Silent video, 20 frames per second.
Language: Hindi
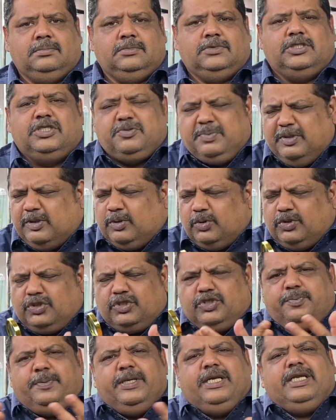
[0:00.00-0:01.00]
जिसमें
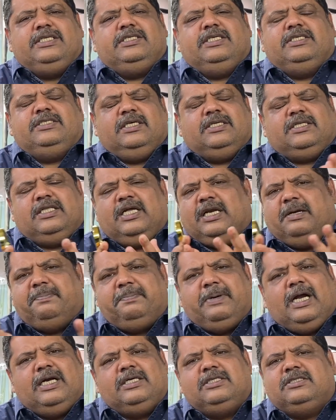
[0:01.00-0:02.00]
कुछ भी नहीं जी सकता ना
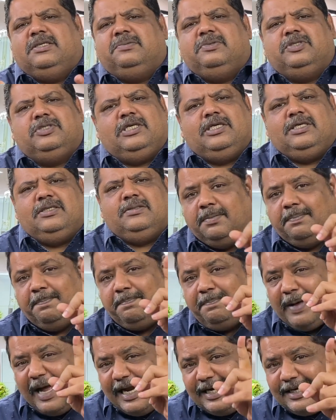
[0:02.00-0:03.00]
प्लांट्स ना मछली
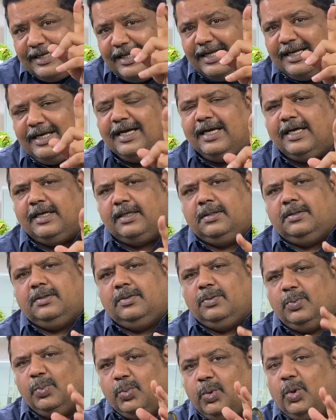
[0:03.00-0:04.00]
बैक्टीरिया
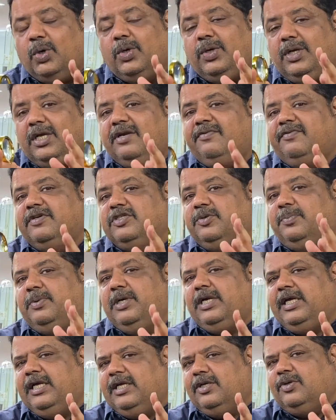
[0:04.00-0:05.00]
वो
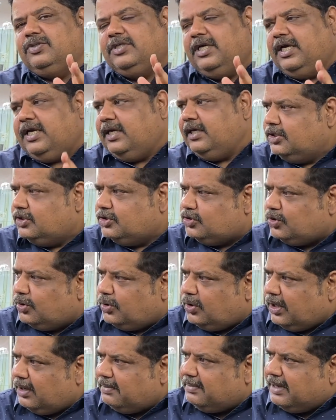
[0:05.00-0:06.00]
इनविजिबल हीरोज है जो
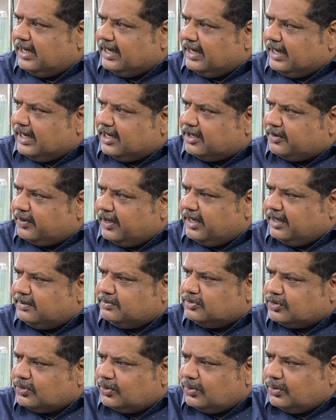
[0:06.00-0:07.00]
हमारे
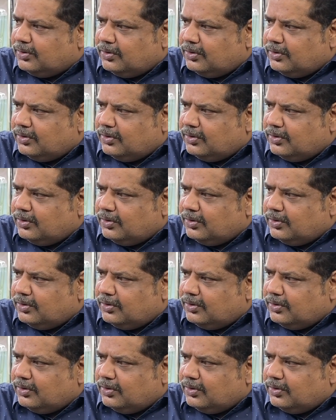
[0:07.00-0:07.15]
एक्वेरियम्स को